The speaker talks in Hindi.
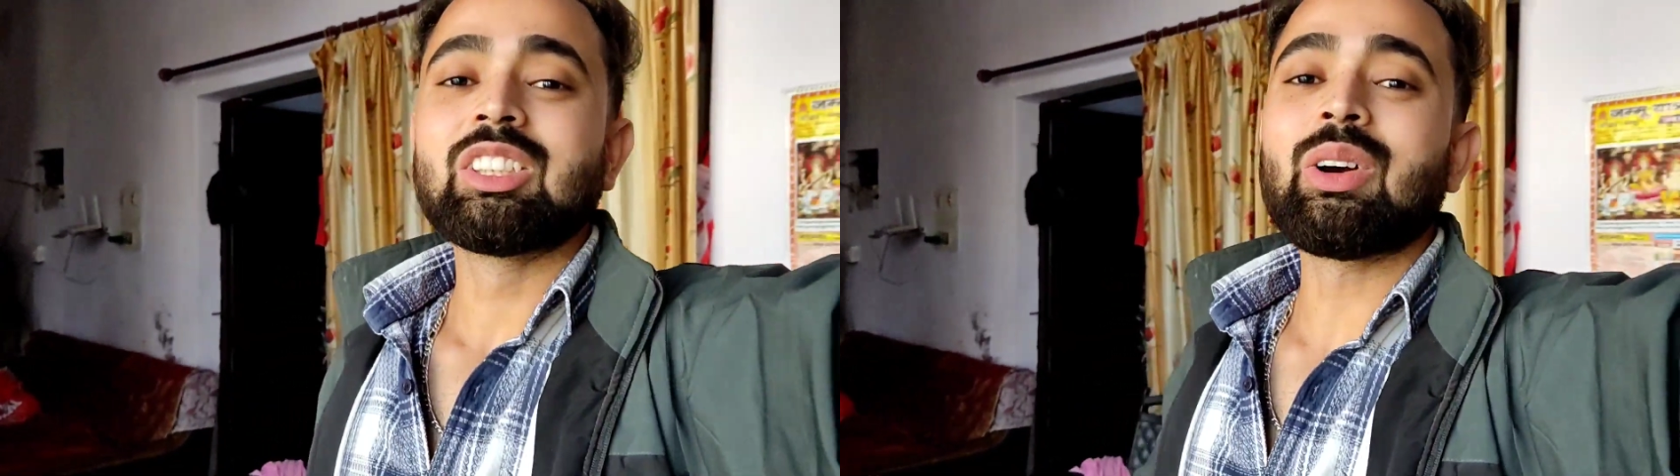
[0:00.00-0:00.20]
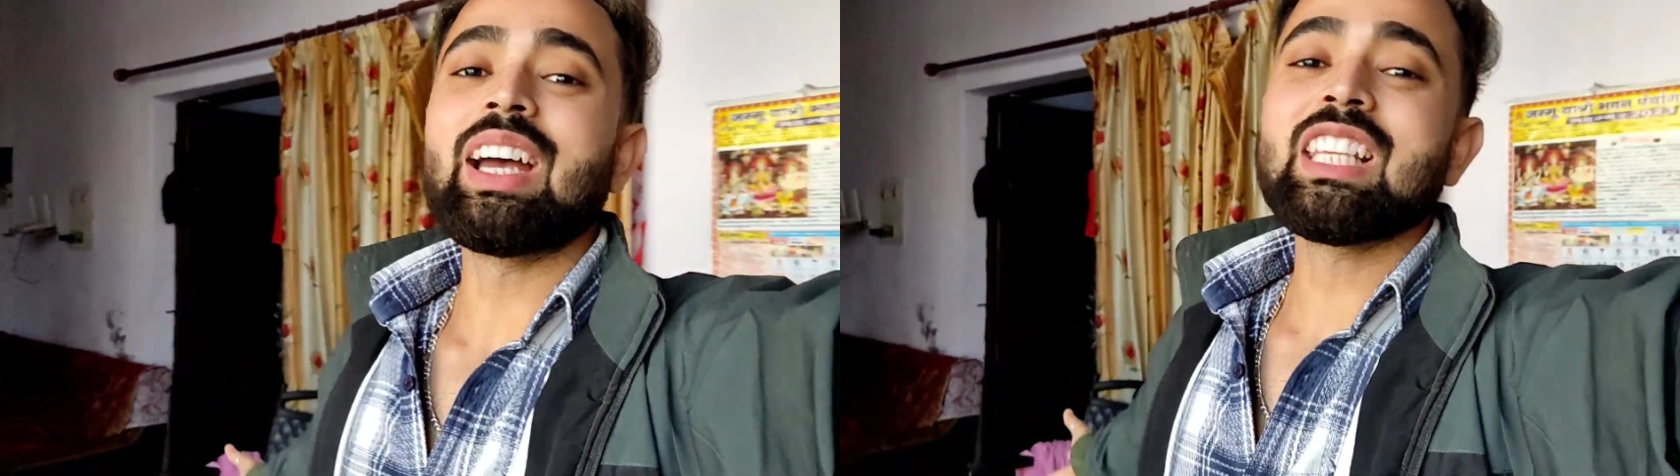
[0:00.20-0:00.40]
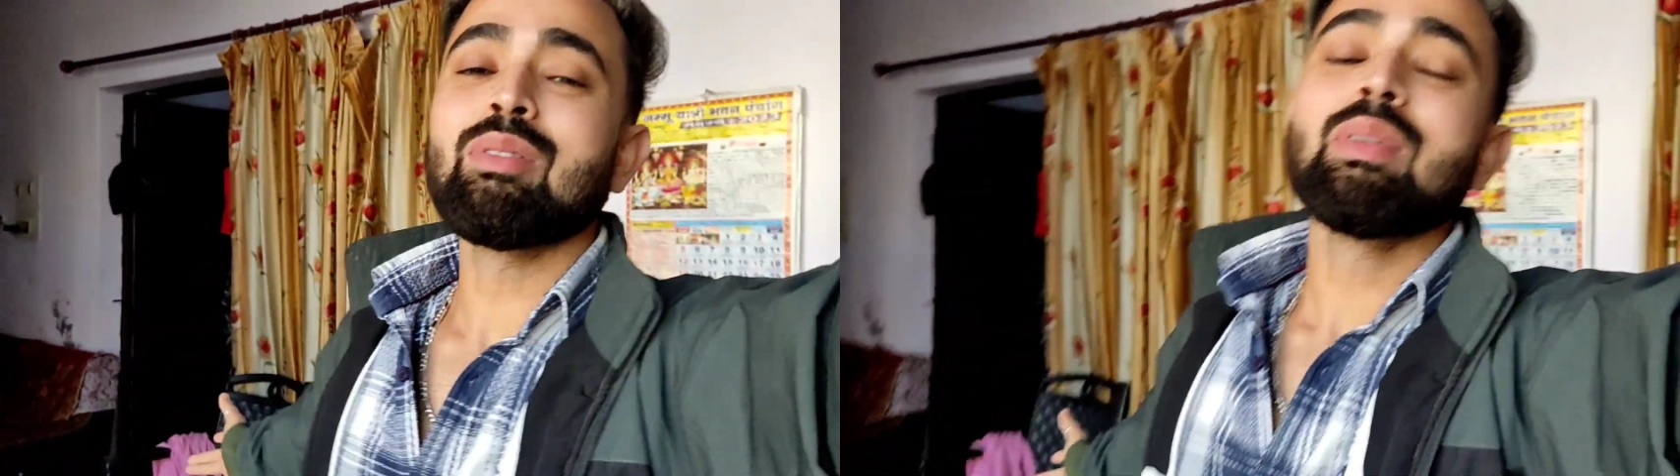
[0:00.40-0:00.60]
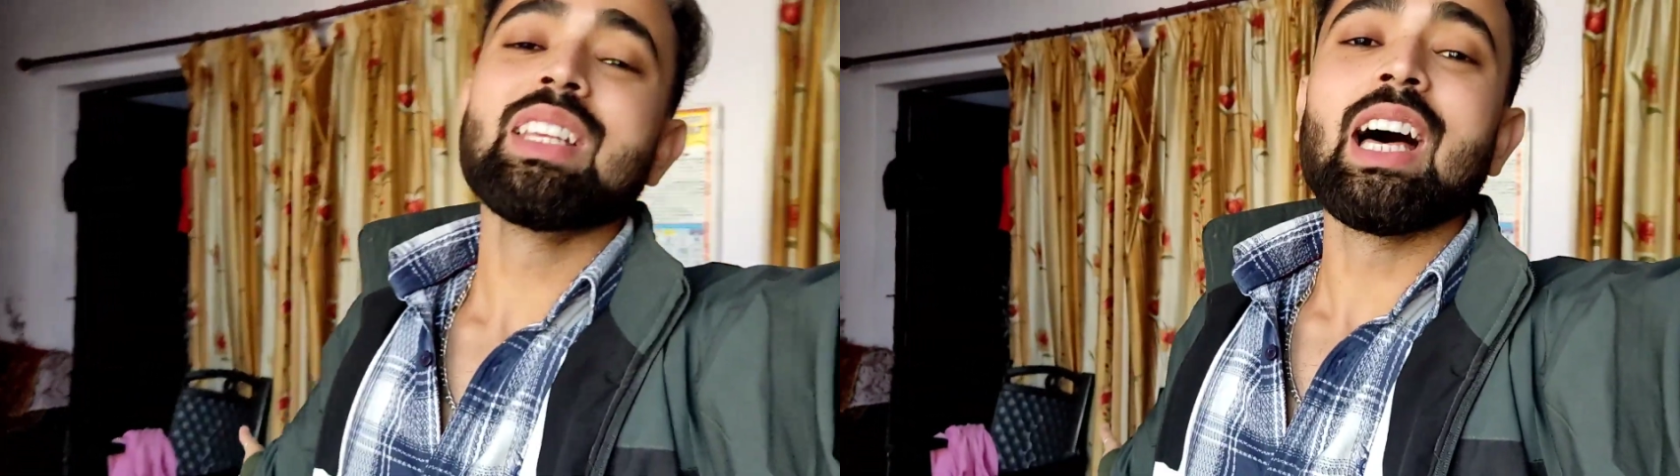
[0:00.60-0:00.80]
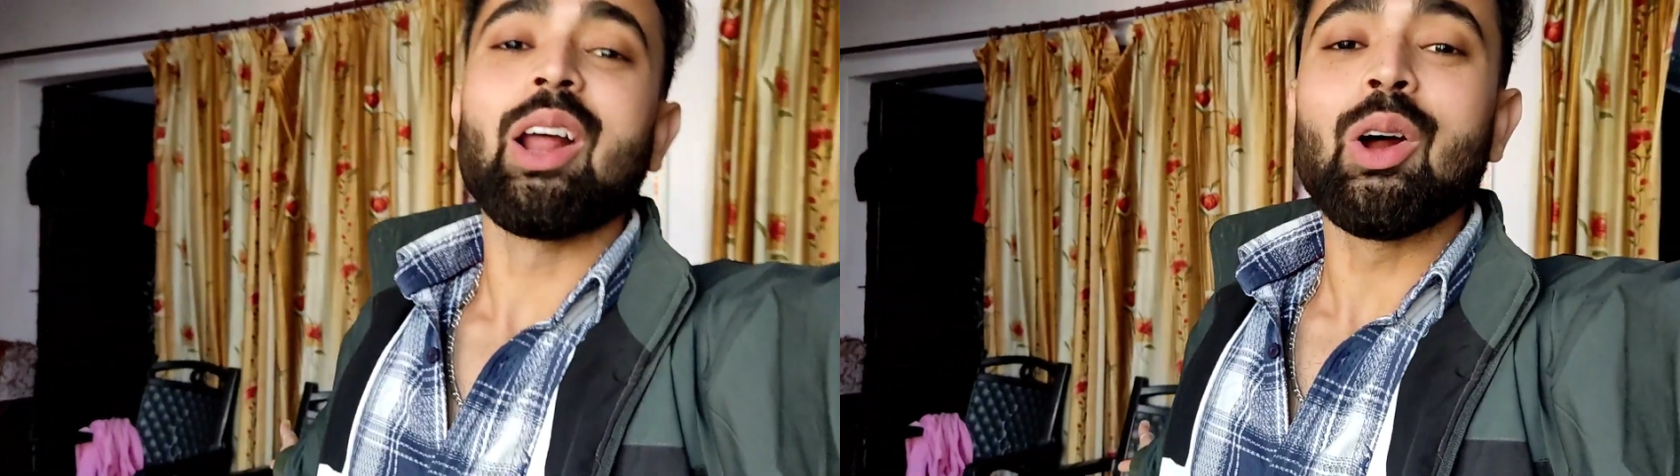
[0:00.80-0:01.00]
तो गाइज अभी मैं
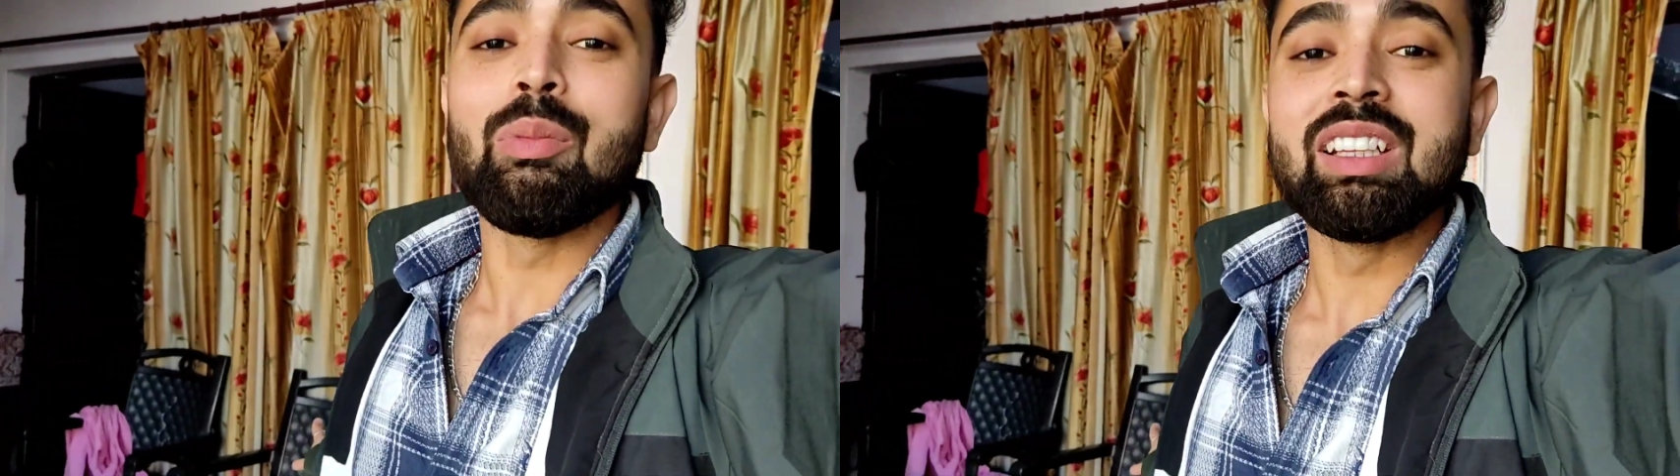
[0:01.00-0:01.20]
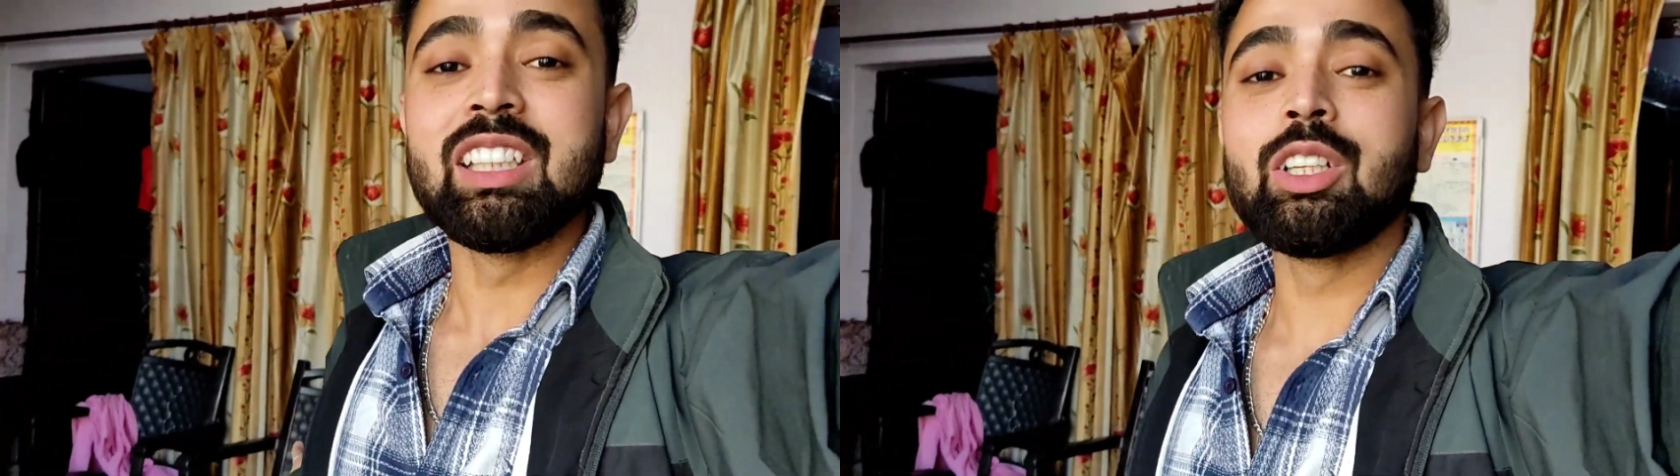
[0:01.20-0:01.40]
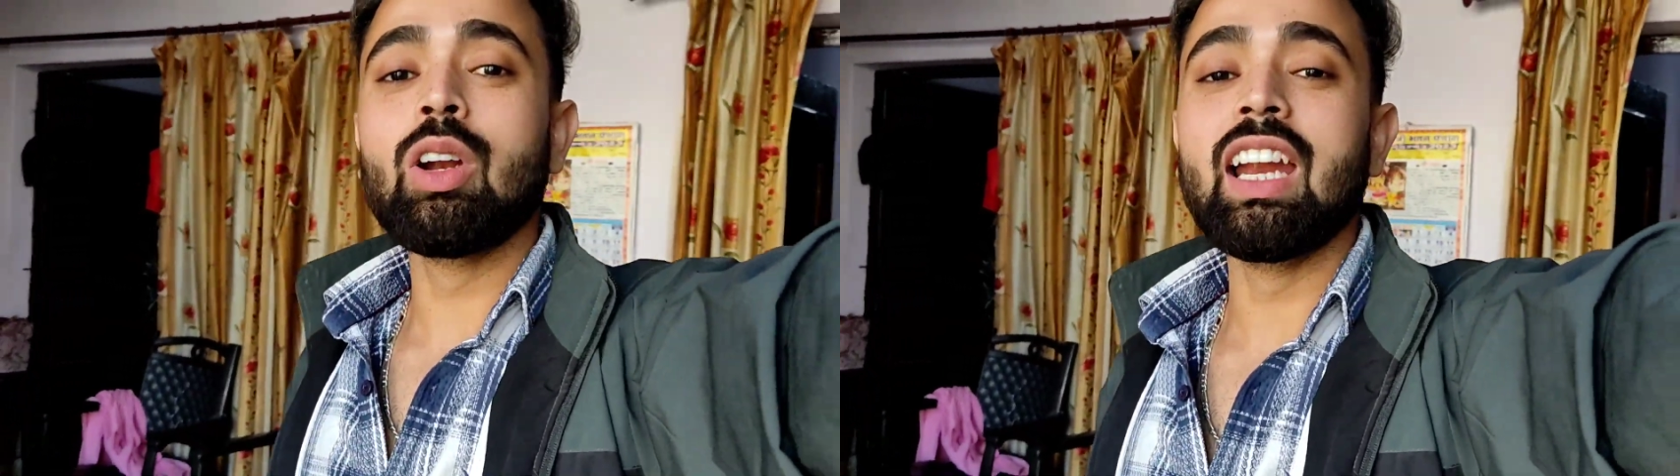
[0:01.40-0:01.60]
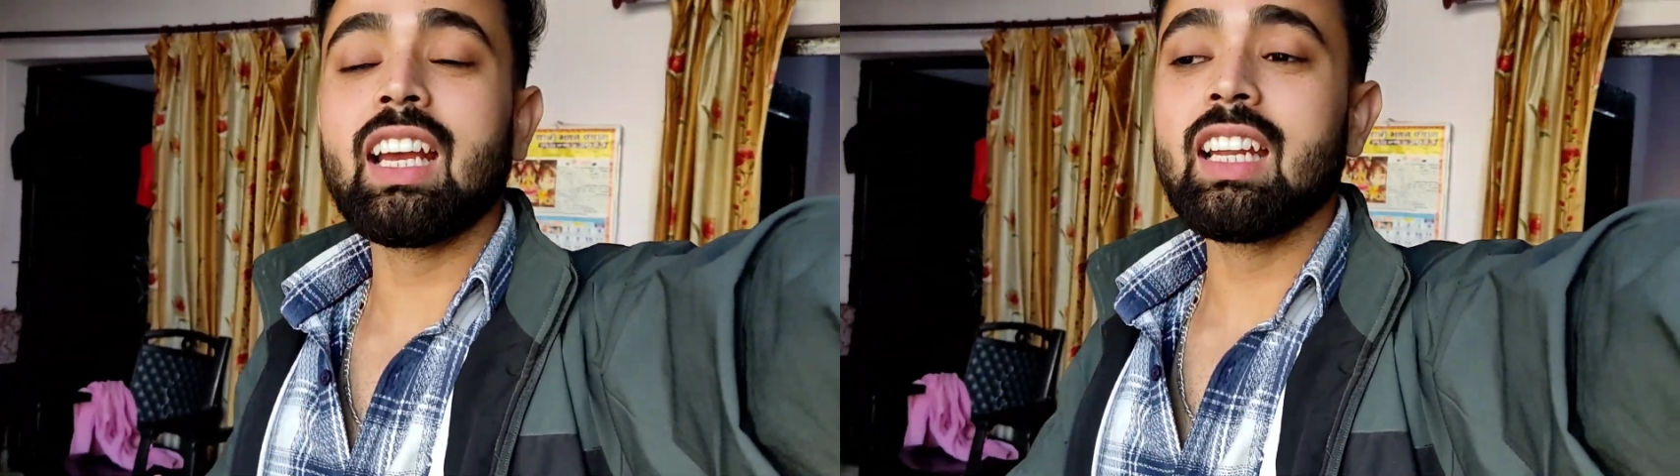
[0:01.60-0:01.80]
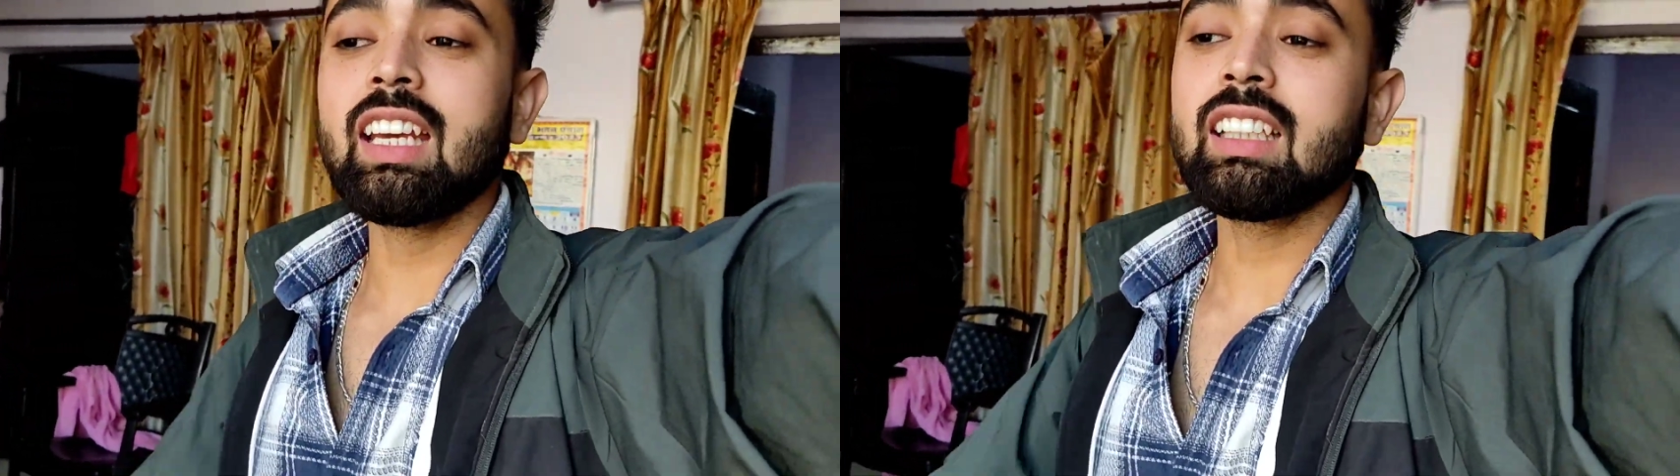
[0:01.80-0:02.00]
जा रहा हूँ अपनी दीदी को लेने
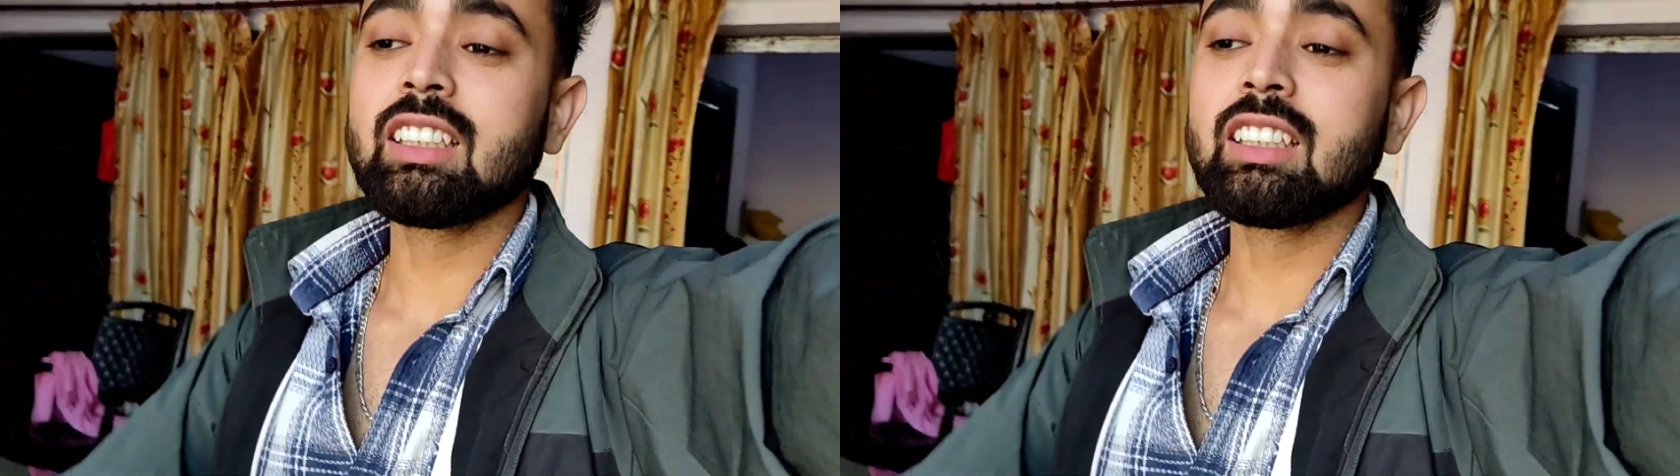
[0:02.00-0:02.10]
के लिए